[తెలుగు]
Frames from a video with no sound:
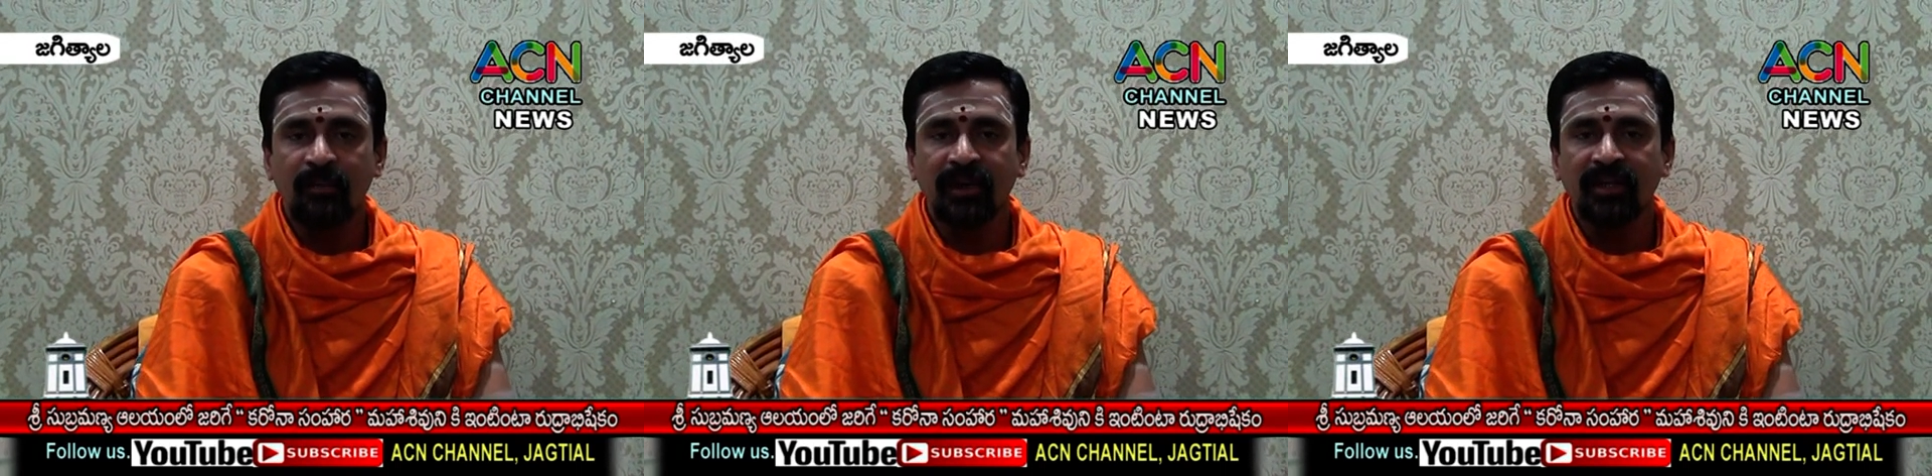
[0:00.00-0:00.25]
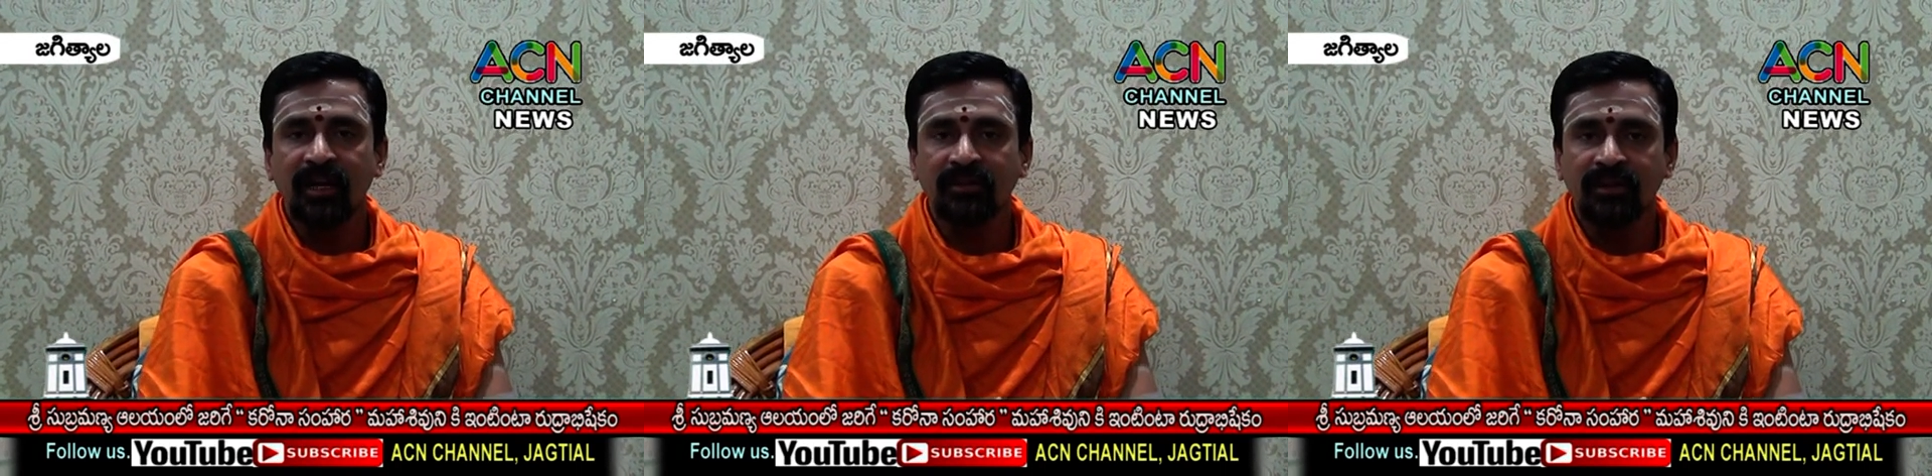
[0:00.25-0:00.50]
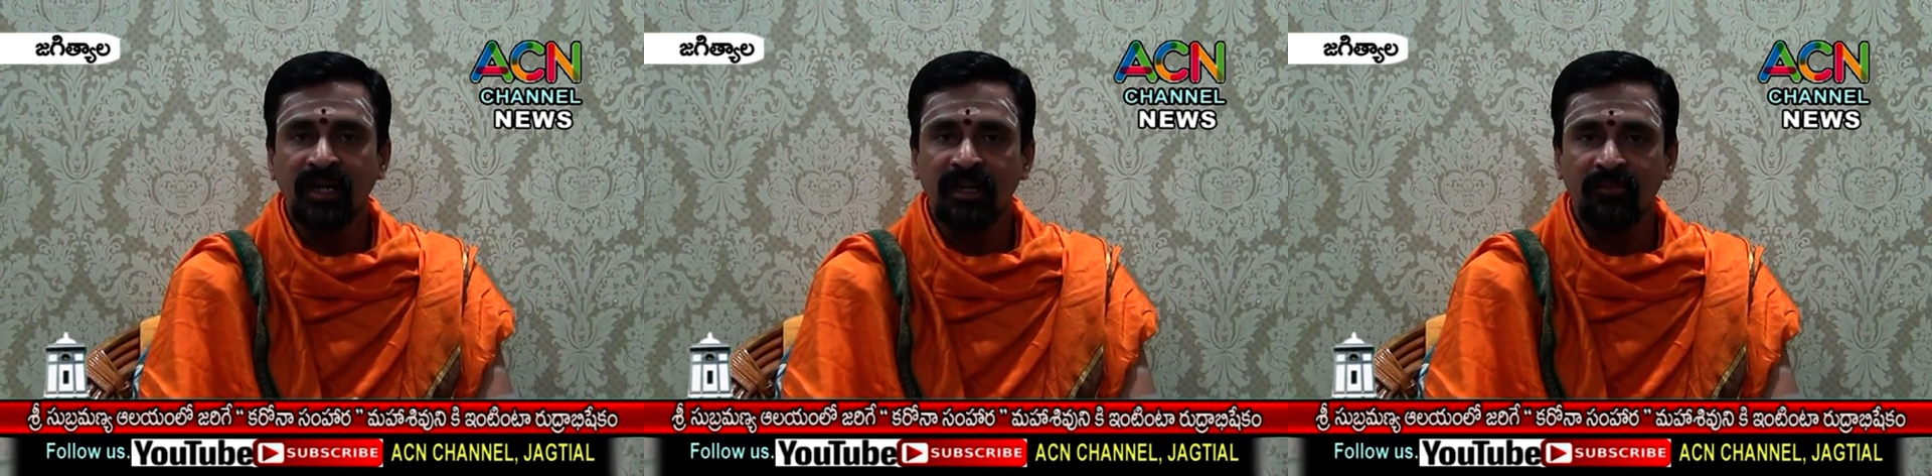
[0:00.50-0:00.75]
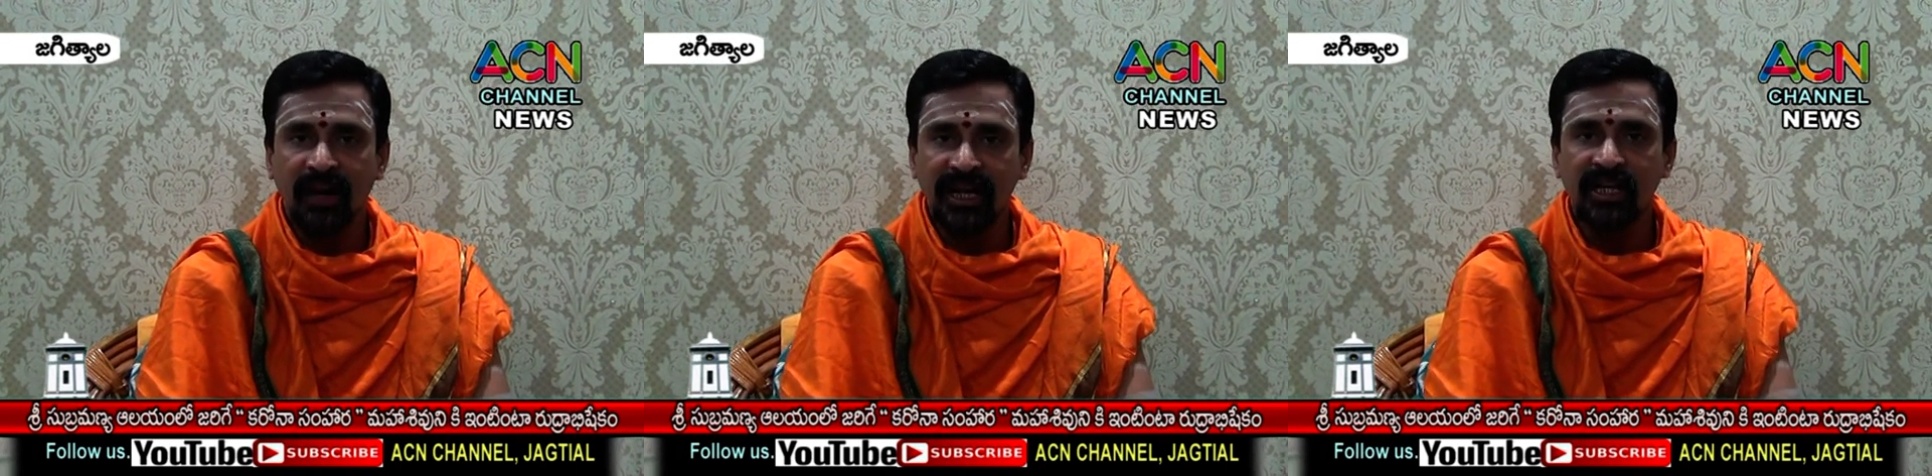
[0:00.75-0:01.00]
ఆ
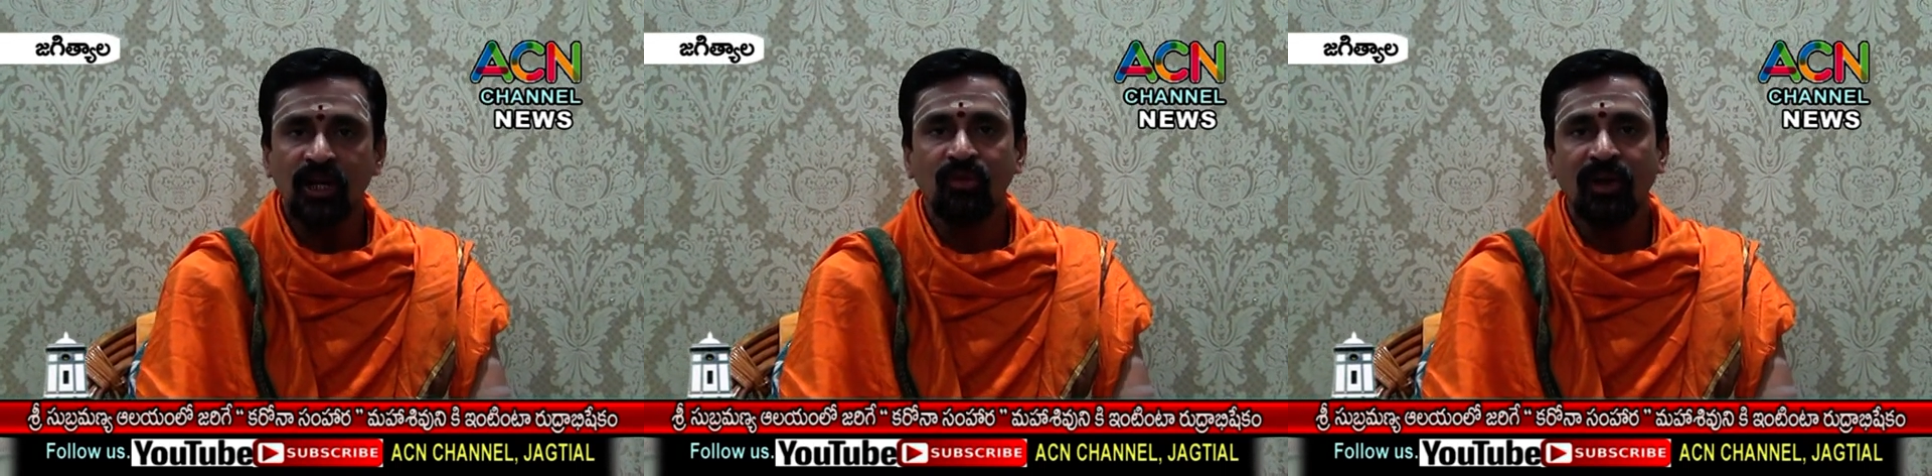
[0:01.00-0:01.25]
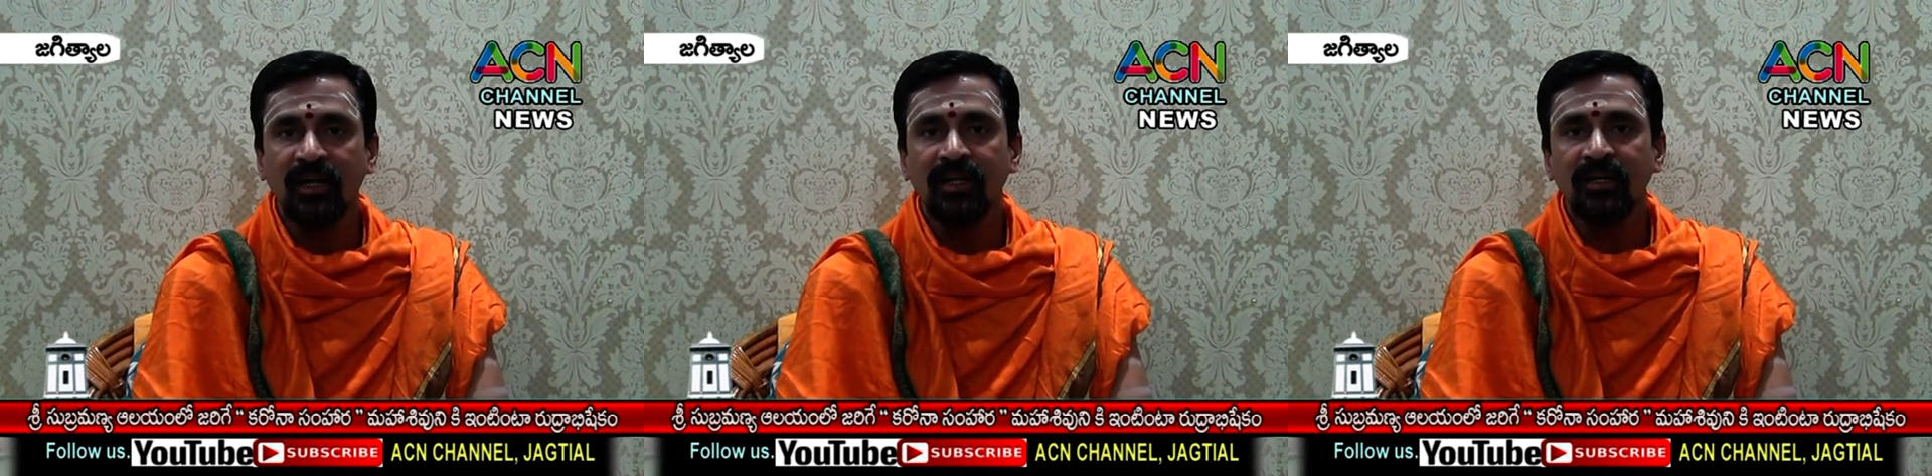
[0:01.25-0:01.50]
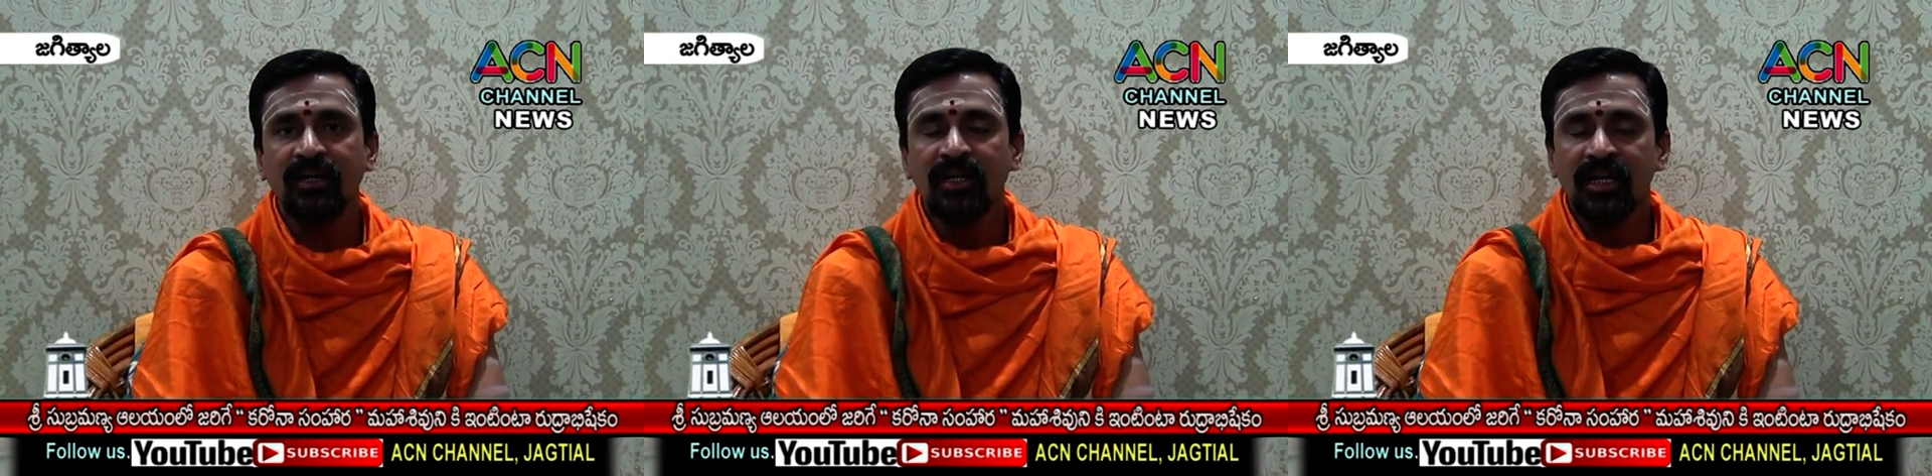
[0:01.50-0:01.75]
పదార్థాన్ని బయటకు వెళ్ళి